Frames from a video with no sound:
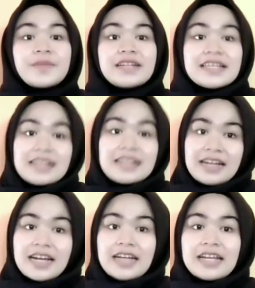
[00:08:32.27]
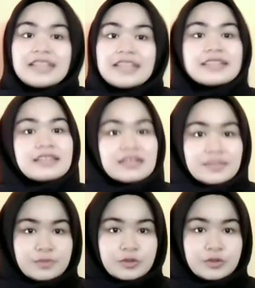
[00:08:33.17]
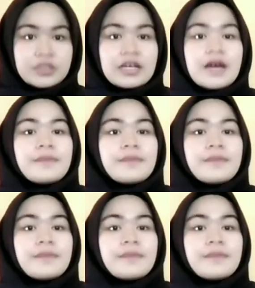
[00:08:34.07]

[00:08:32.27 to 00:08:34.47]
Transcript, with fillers: Berdasarkan analisis tersebut,